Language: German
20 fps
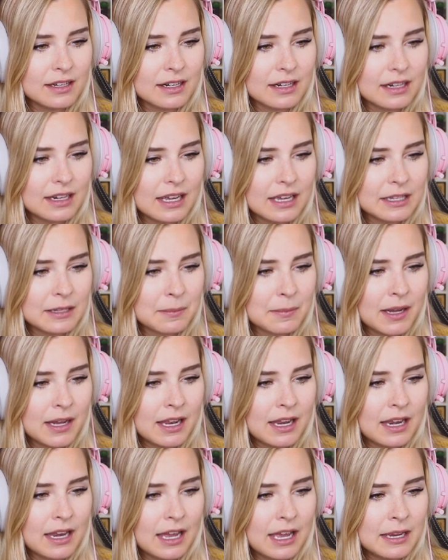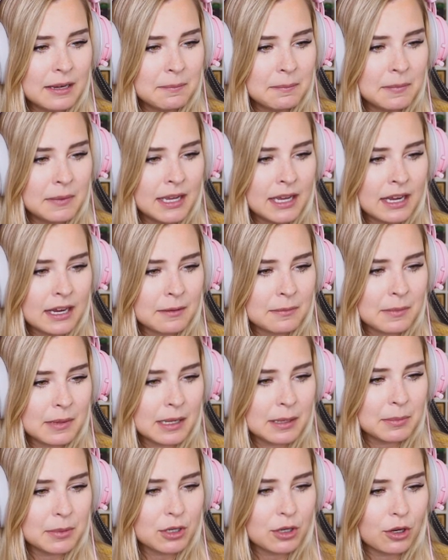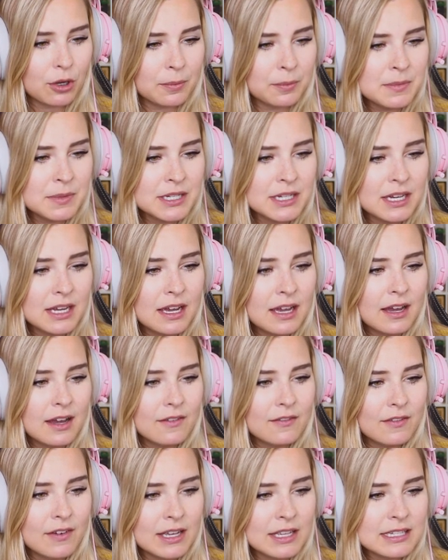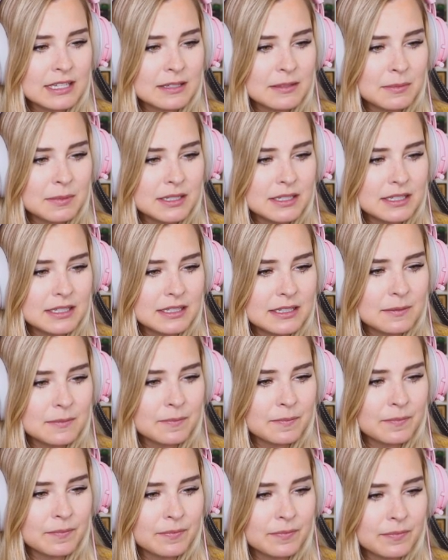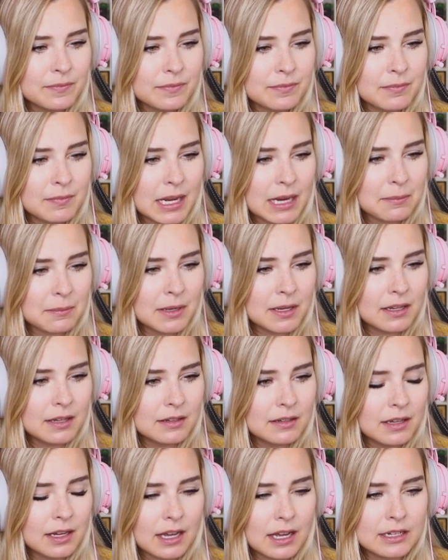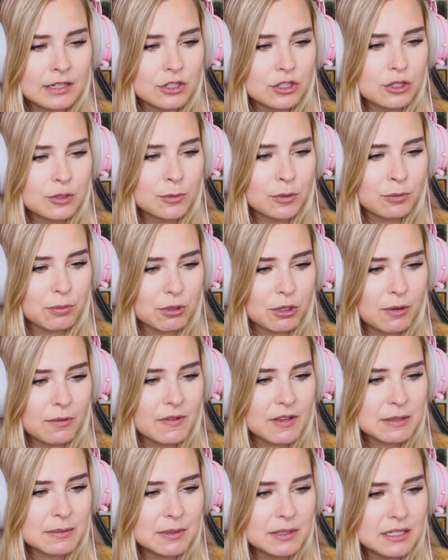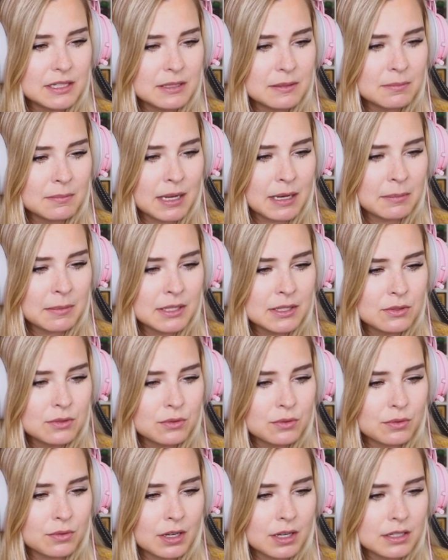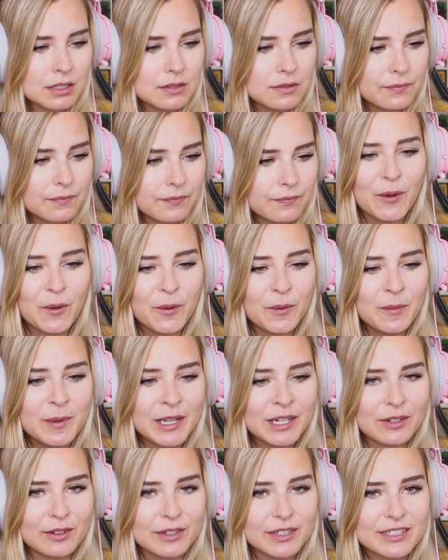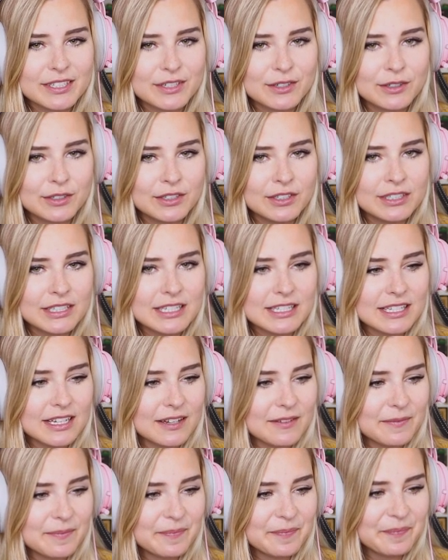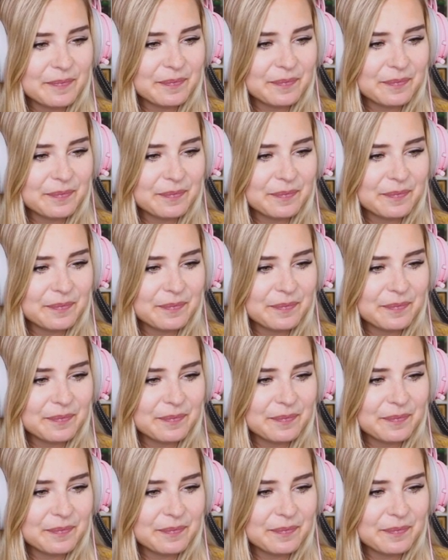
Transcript: dann gleich mal ein Merkmal bekommt, was mit diesem Merkmal, ach, eine Stimmung bekommt, was mit diesem Merkmal zu tun hat. Oh mein Gott, guckt euch das an.